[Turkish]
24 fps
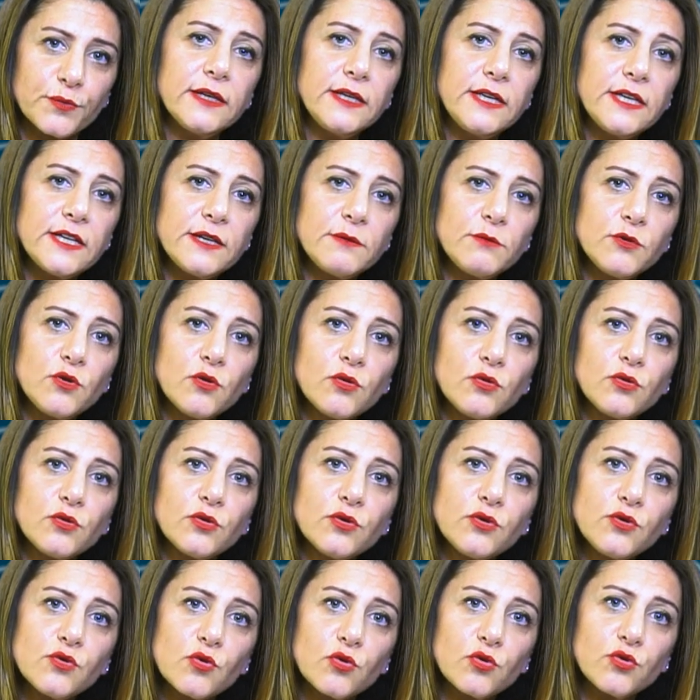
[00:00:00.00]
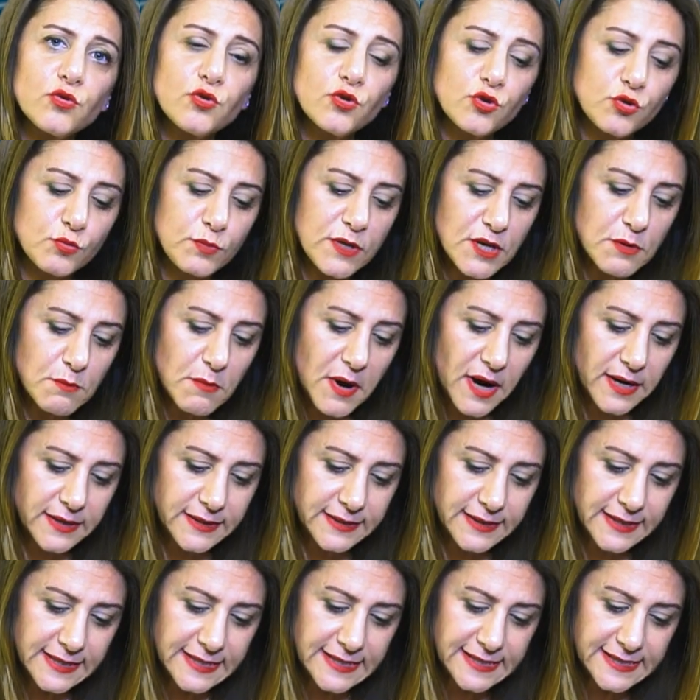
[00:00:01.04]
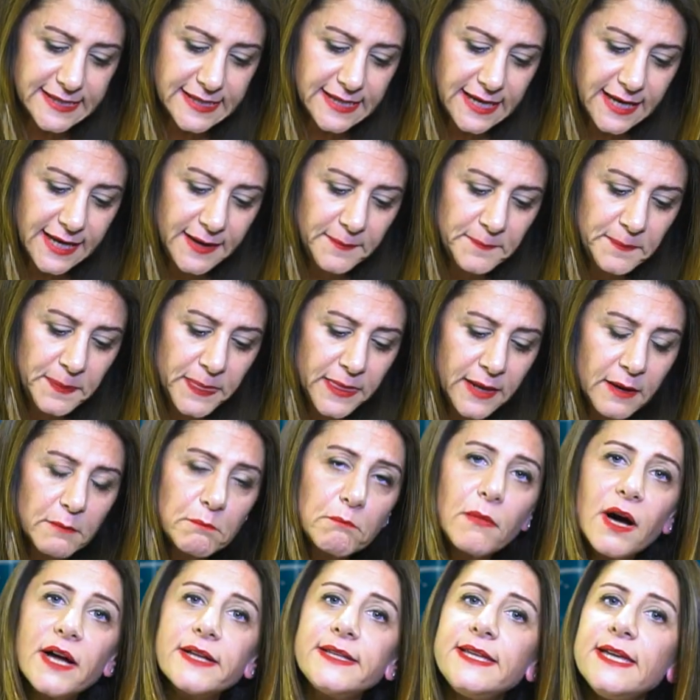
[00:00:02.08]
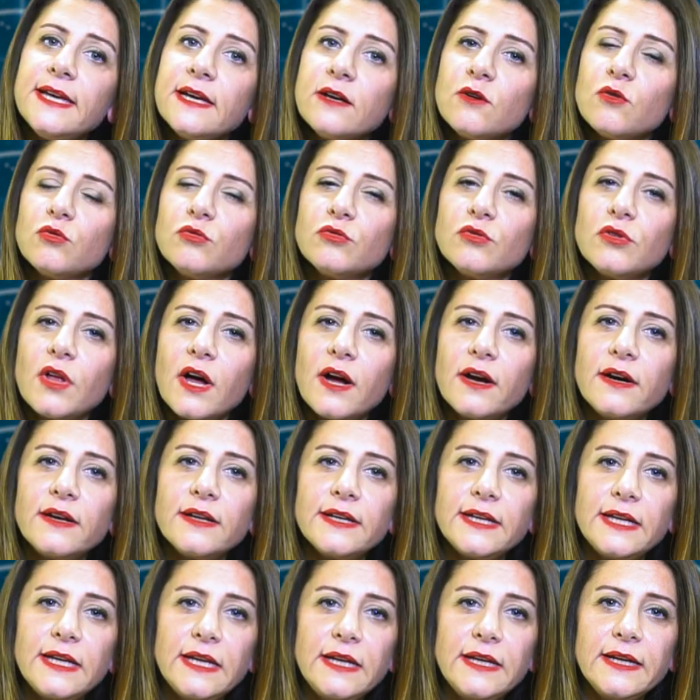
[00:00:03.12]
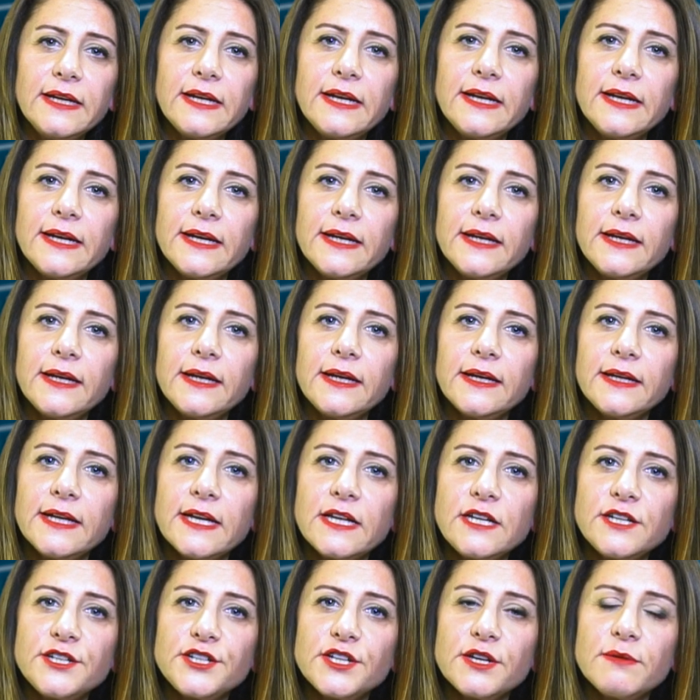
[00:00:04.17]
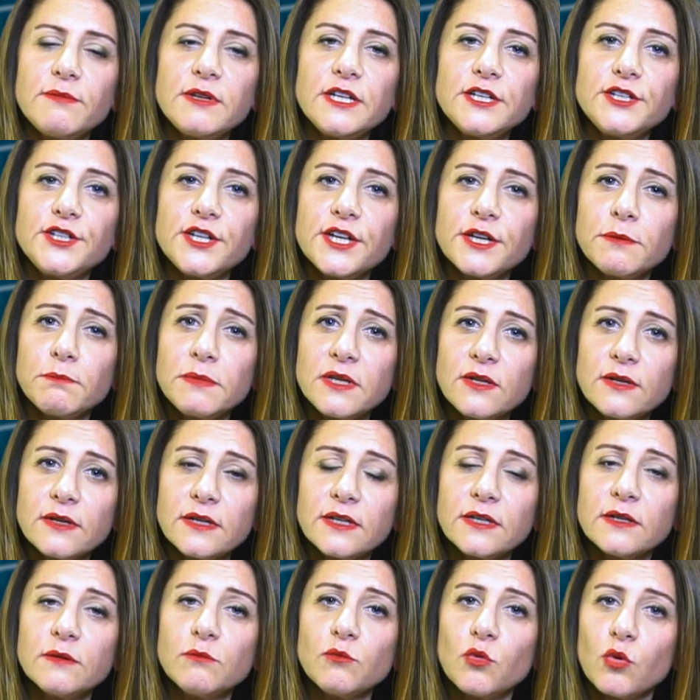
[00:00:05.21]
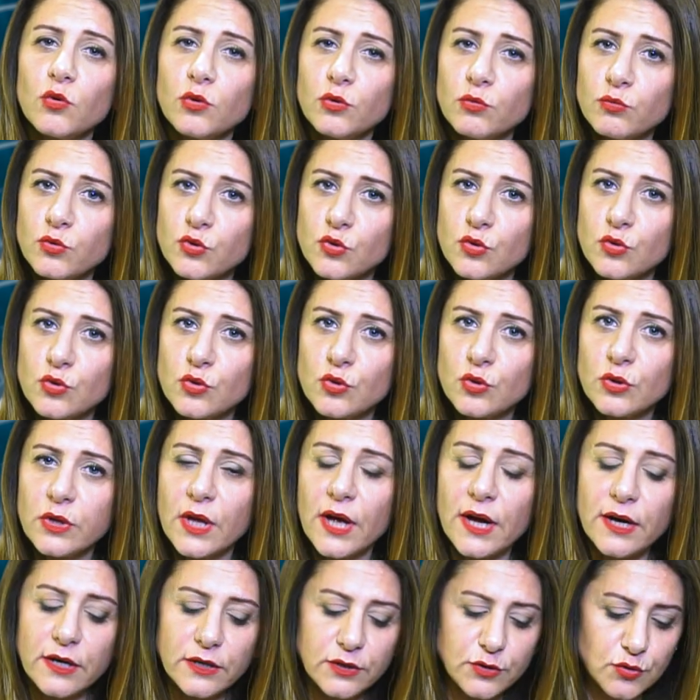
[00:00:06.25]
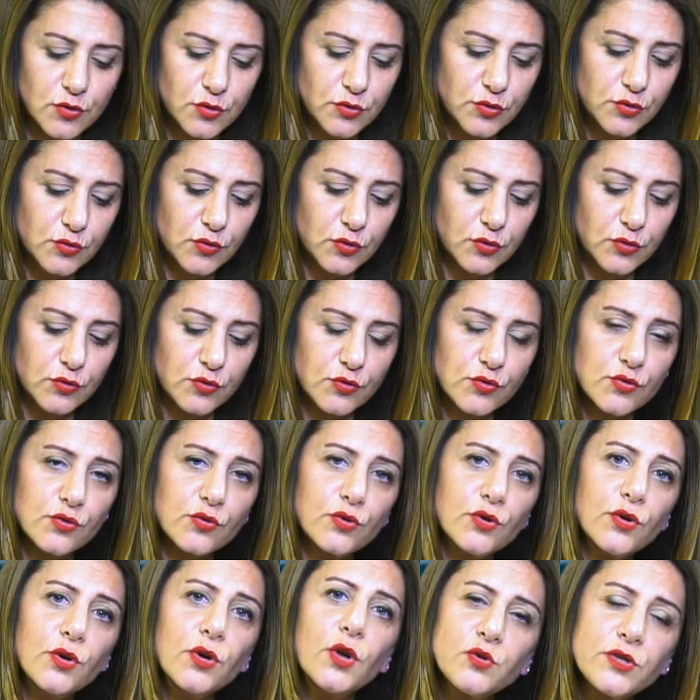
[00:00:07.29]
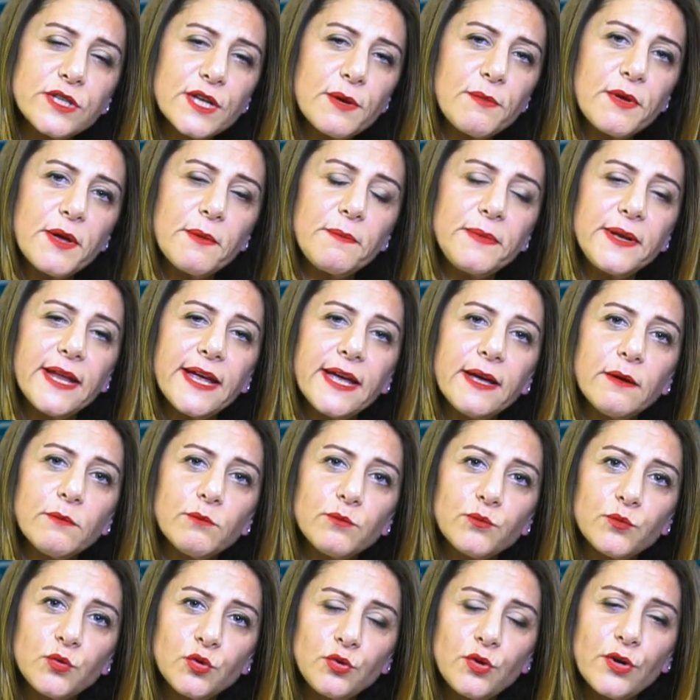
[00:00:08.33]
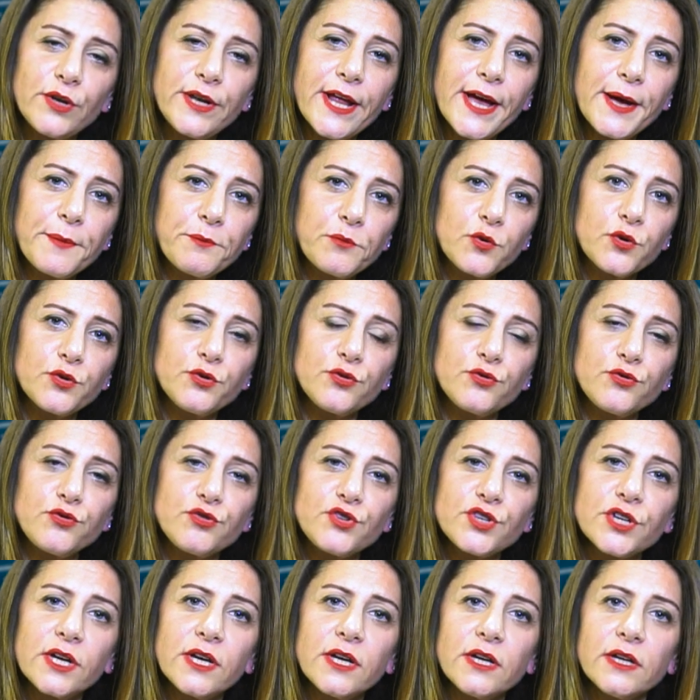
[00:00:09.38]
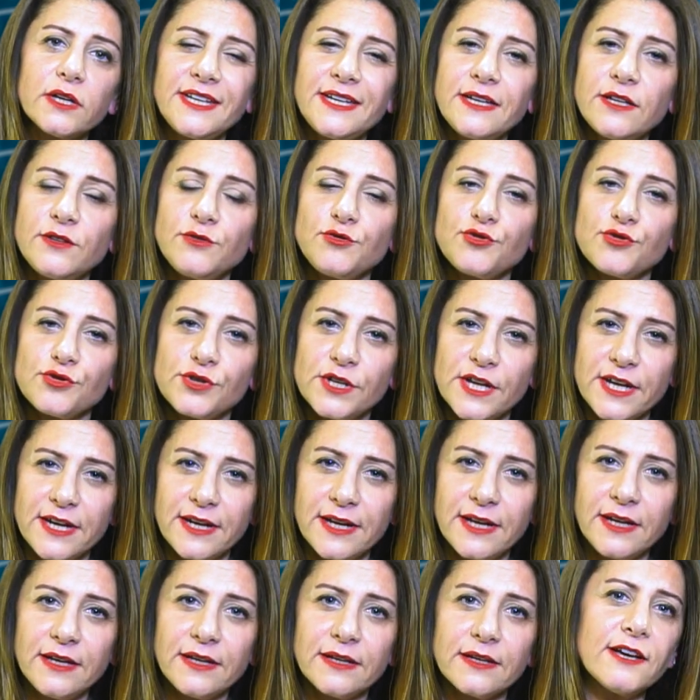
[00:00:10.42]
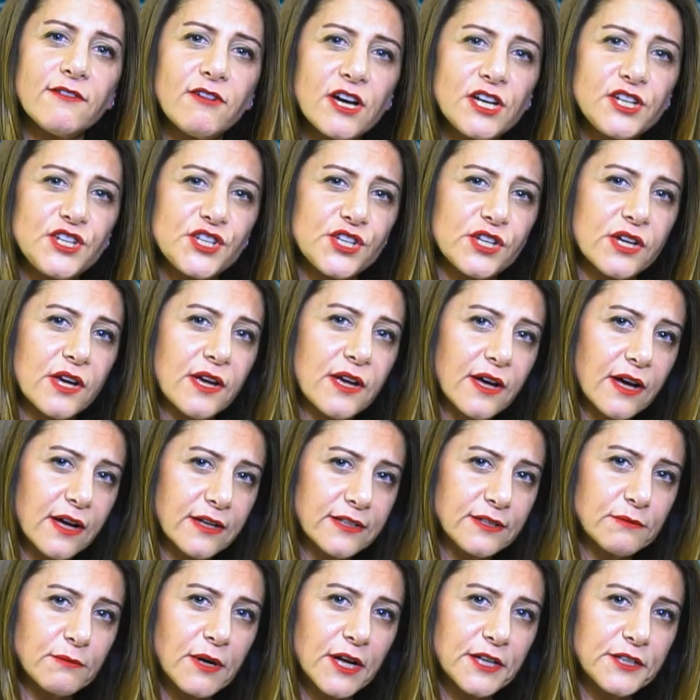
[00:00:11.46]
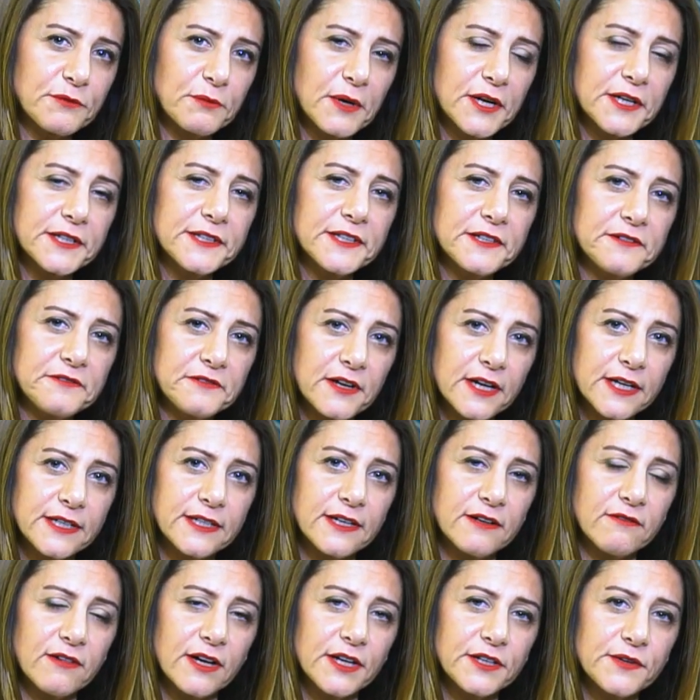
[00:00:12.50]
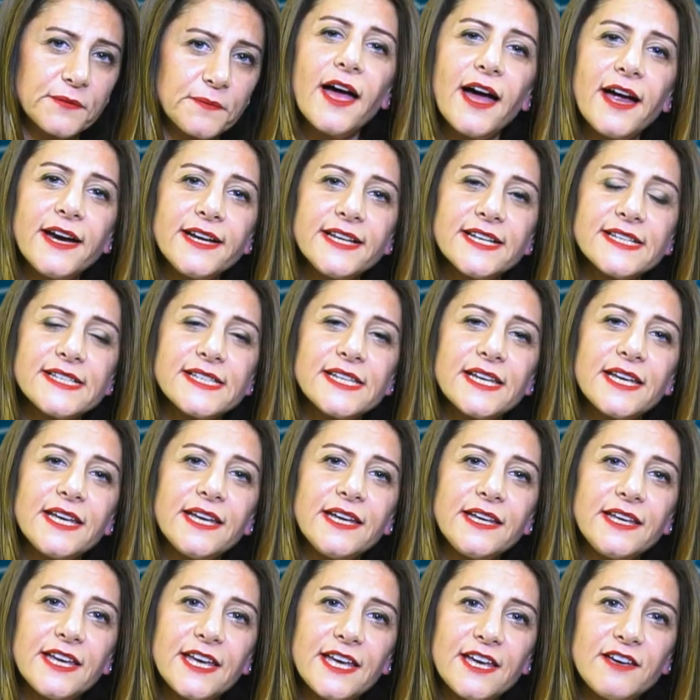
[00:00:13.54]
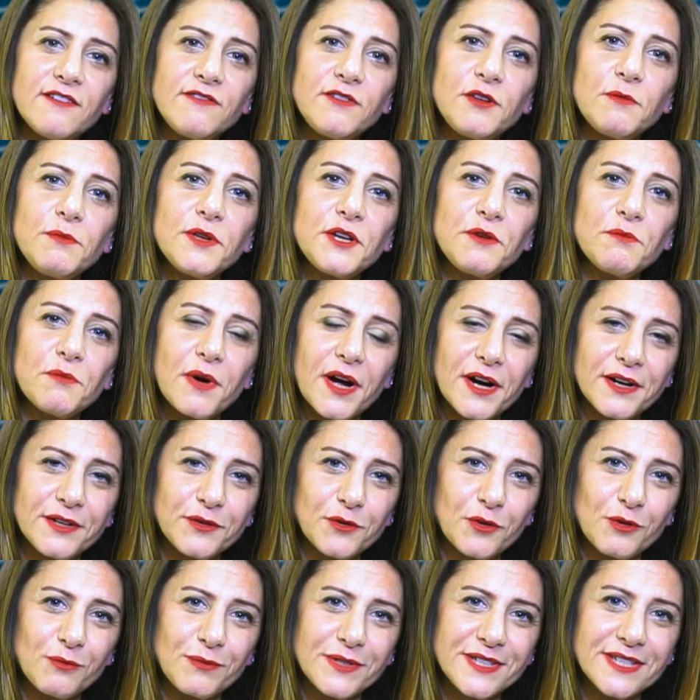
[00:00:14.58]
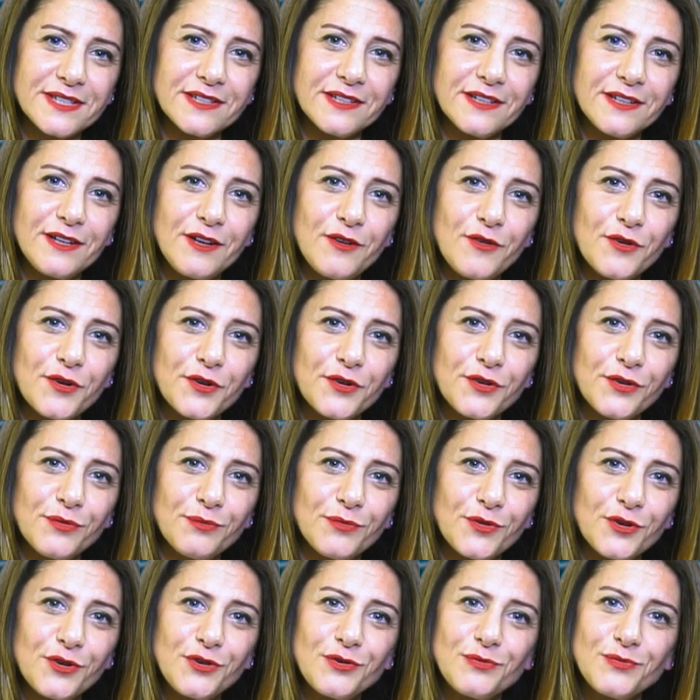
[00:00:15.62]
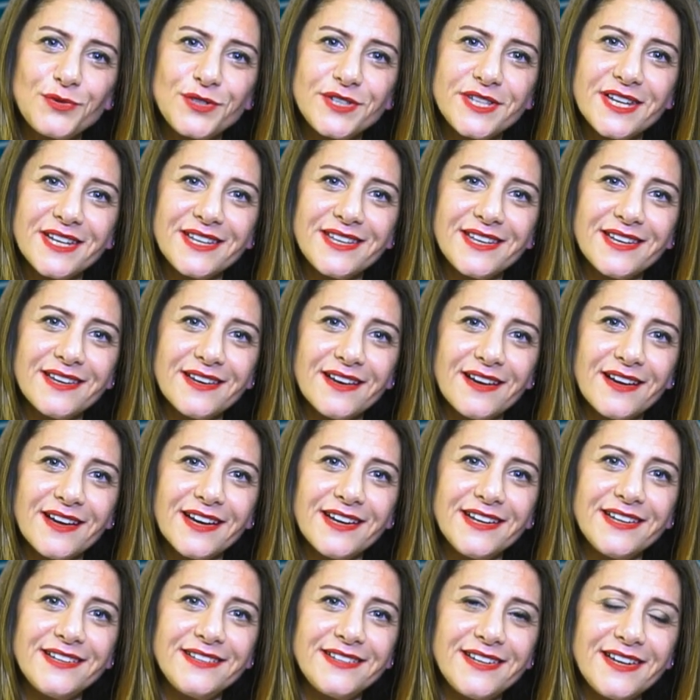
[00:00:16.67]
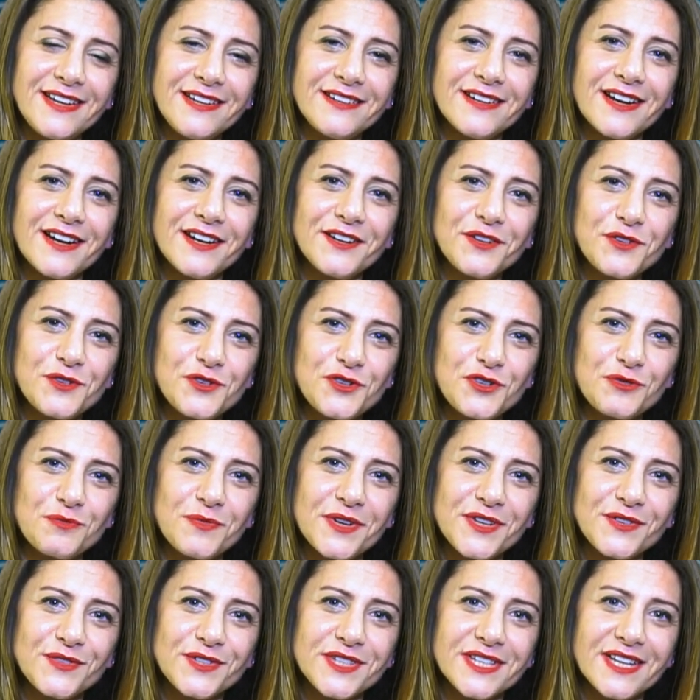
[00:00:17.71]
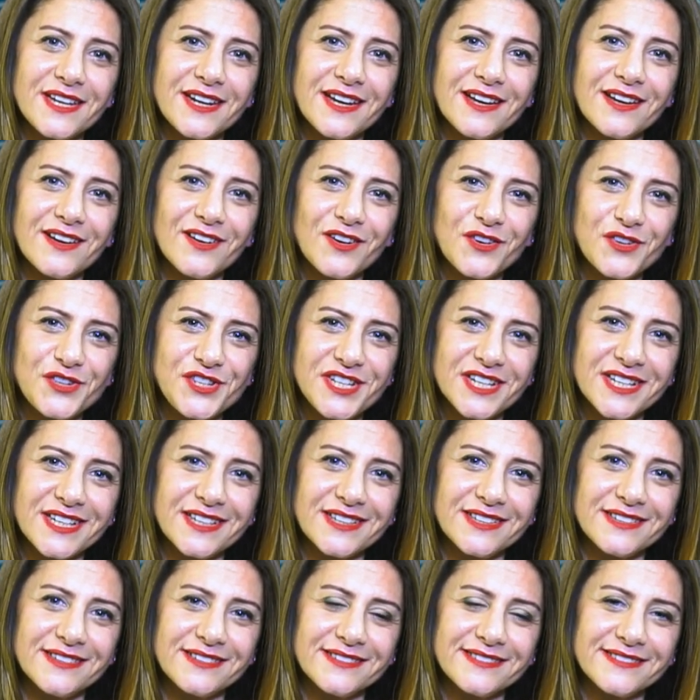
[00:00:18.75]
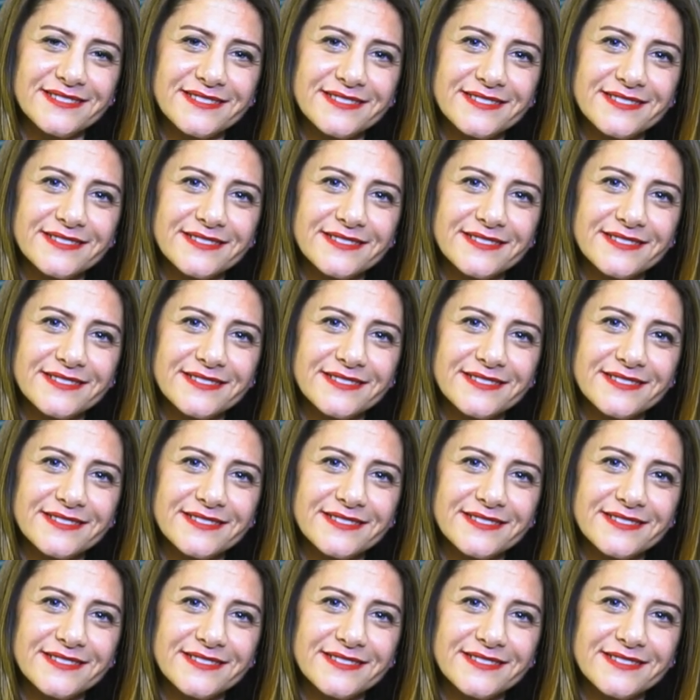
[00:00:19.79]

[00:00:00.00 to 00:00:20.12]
29-31 Mart'ta ise maddi konularla ilgili gelişebilecek bir takım olumsuzluklar söz konusu. Bu sebeple bu dönem boyunca iyi düşünerek yavaş adım atmakta fayda var. Herkese keyifli bir Mart olmasını diliyorum. Önümüzdeki ay tekrar görüşmek üzere. Hoşçakalın.